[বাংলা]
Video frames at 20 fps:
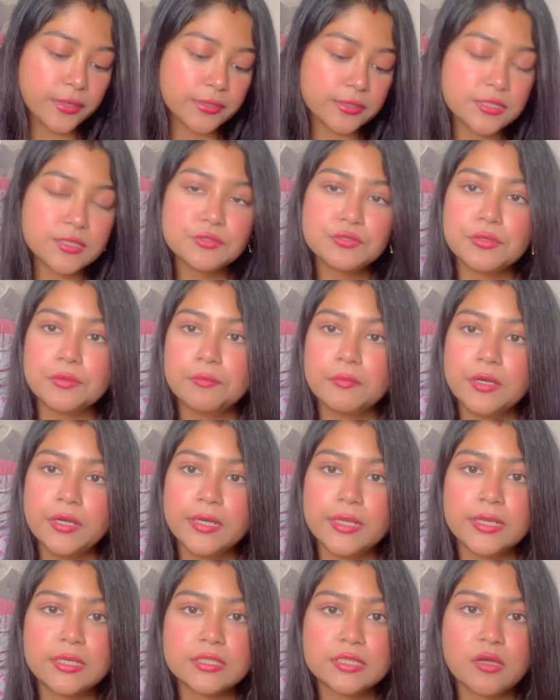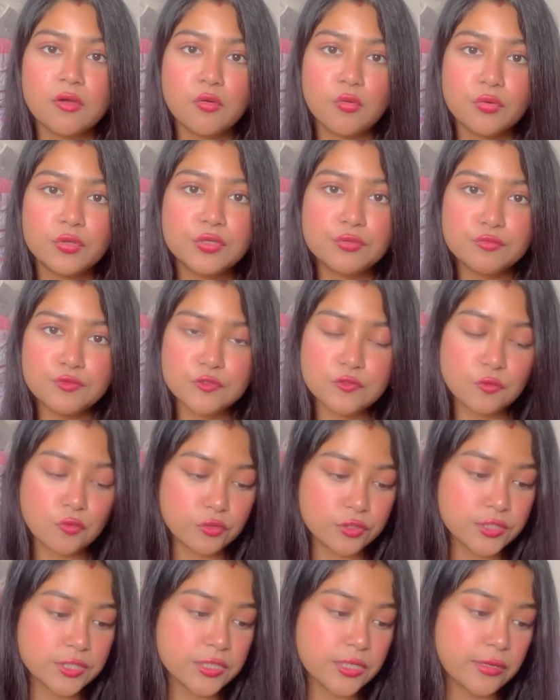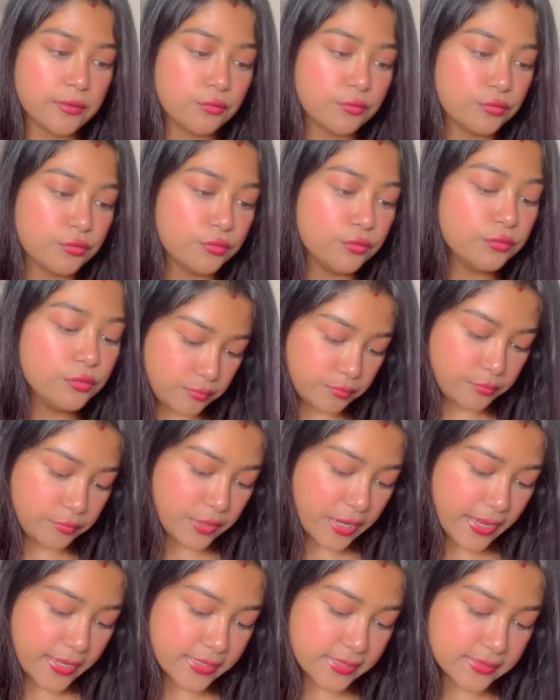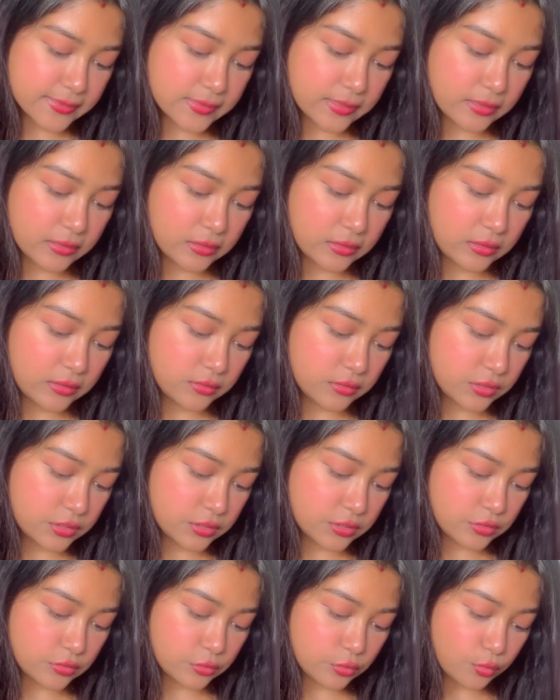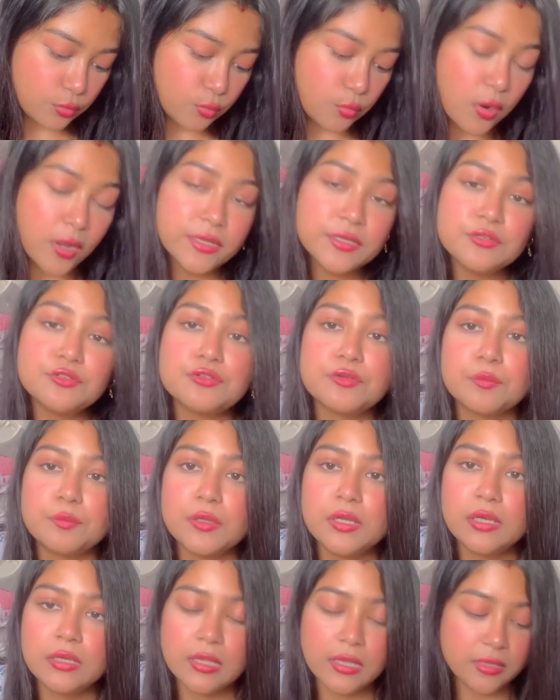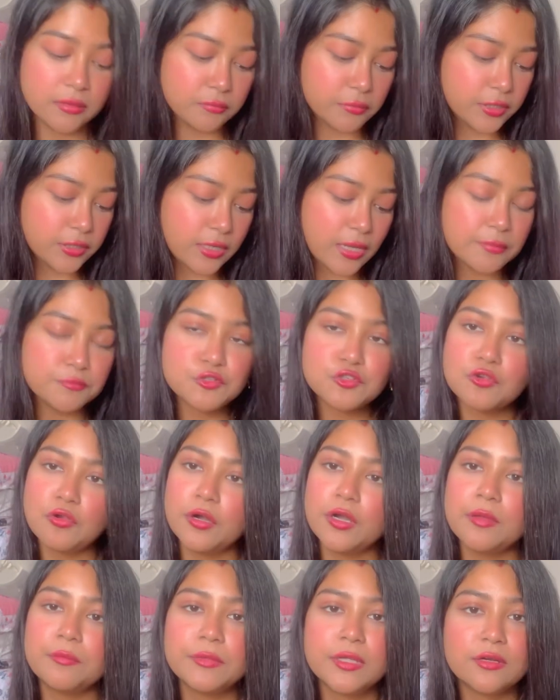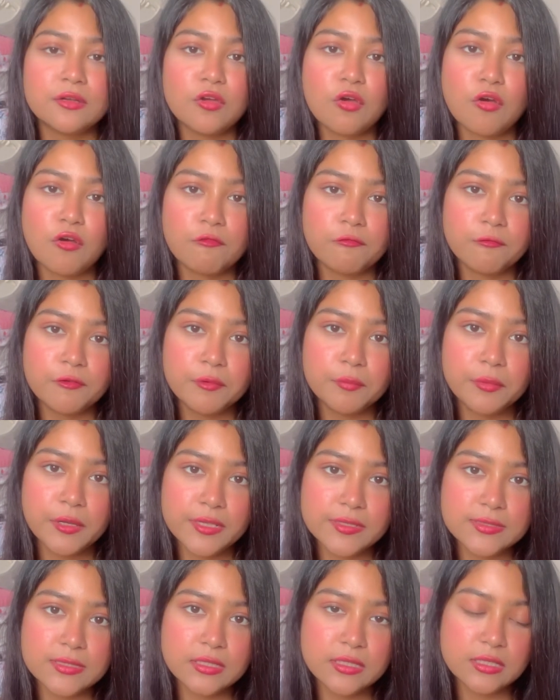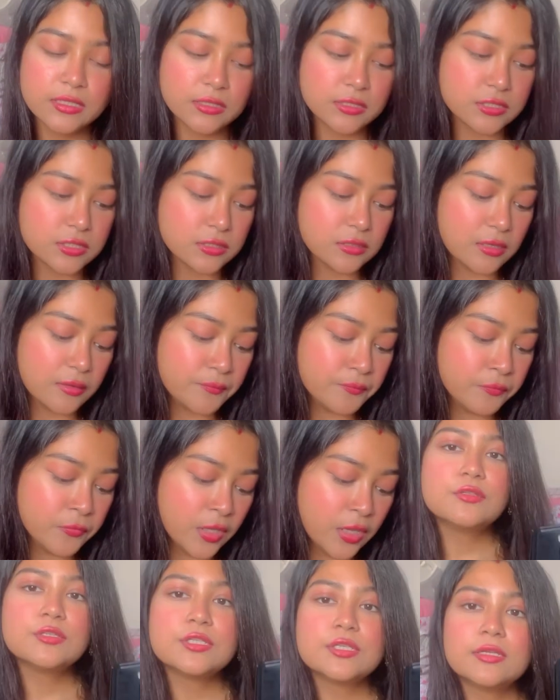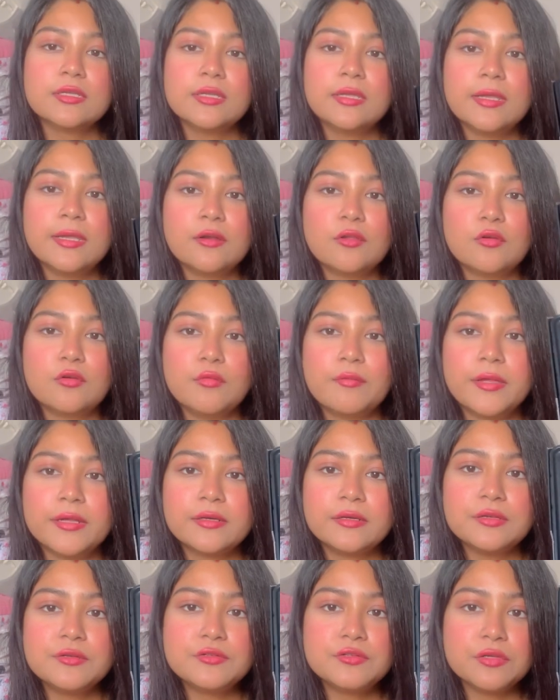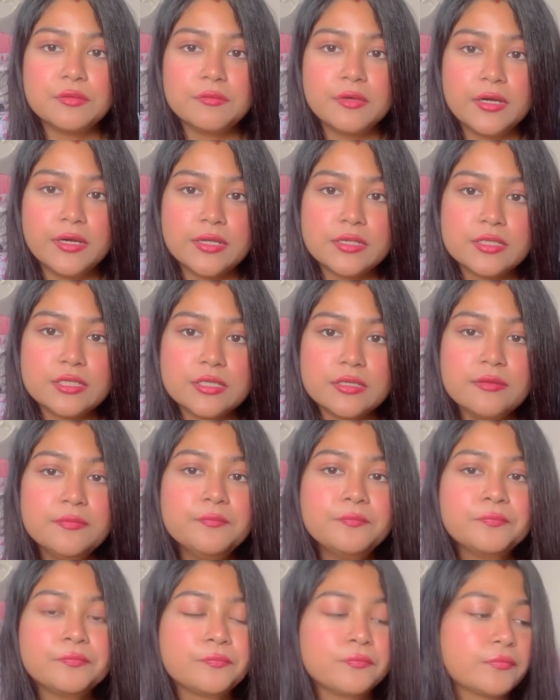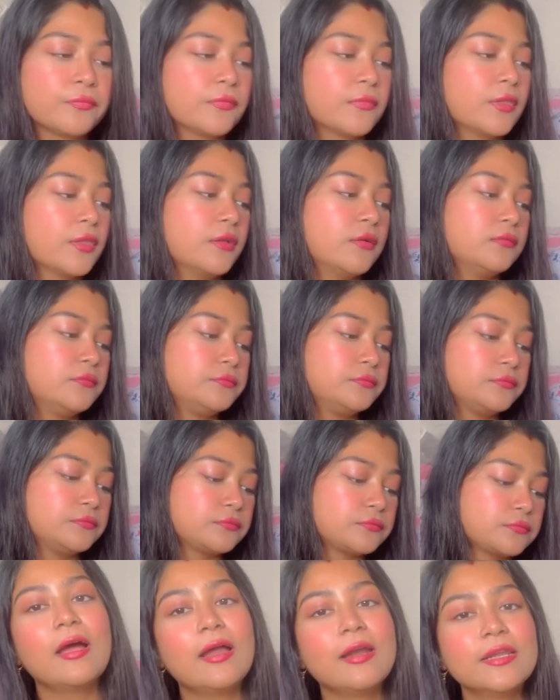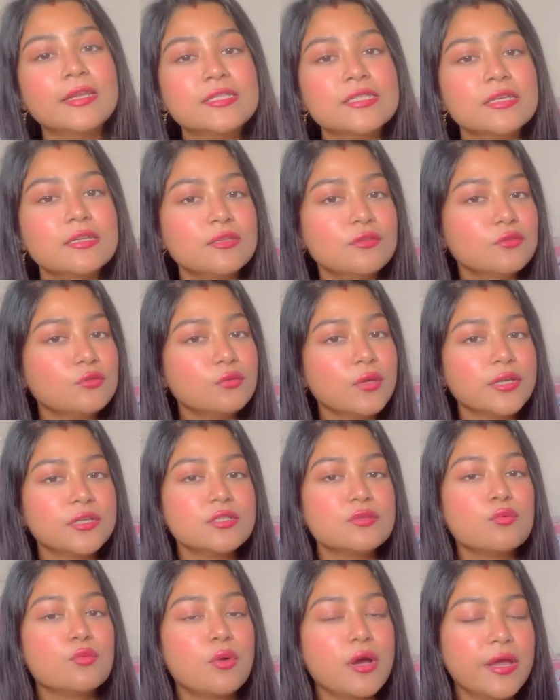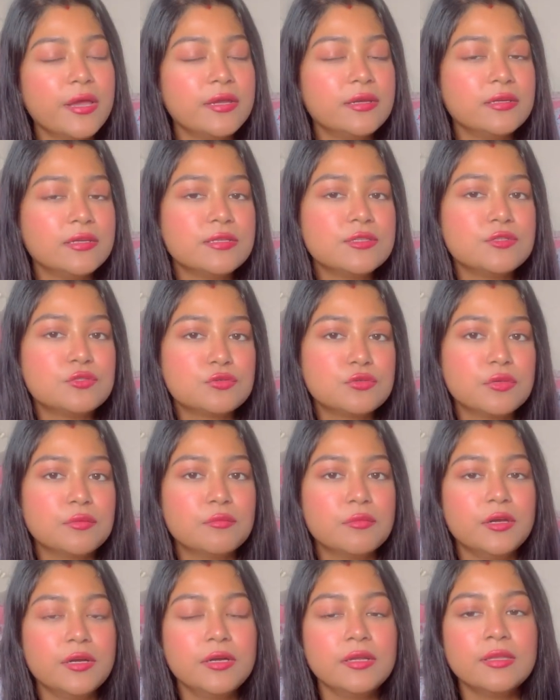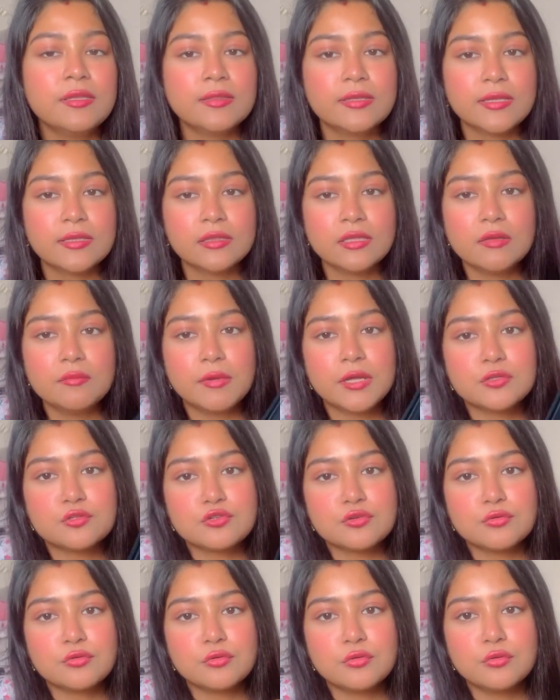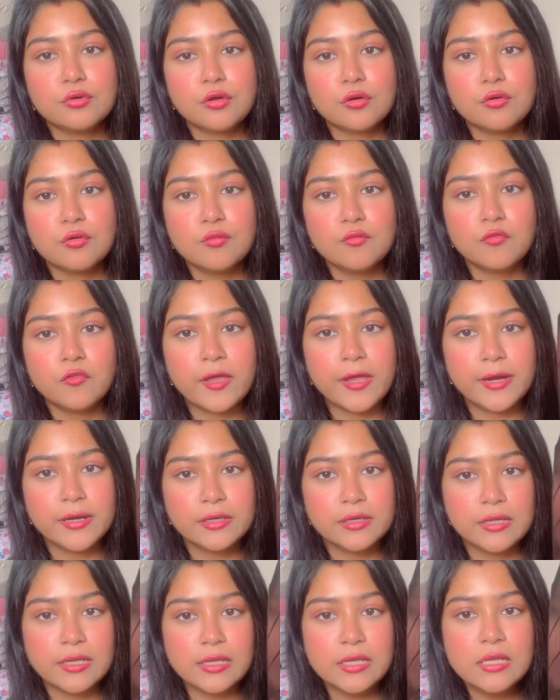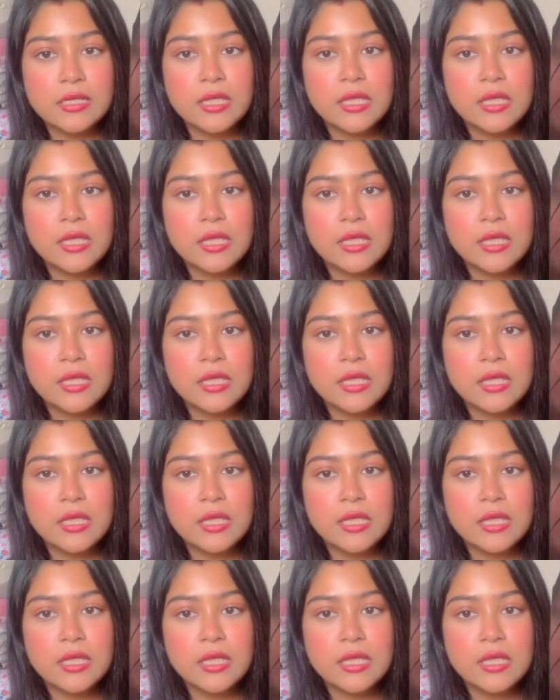একটা ট্রিমার এটা ও ইউজ করছে এখনো প্রাইস আই থিঙ্ক ছিল ওয়ান ট্রিপল নাইন বাট আই এম শিওর আমি এটা অফার প্রাইসে কিনেছিলাম হচ্ছে গিয়ে এরকম একটা ট্রিমার আছে আর এটা কিন্তু একটা ওয়ারলেস ট্রিমার দেখতেই পাচ্ছ কোনো রকম ওয়্যার নেই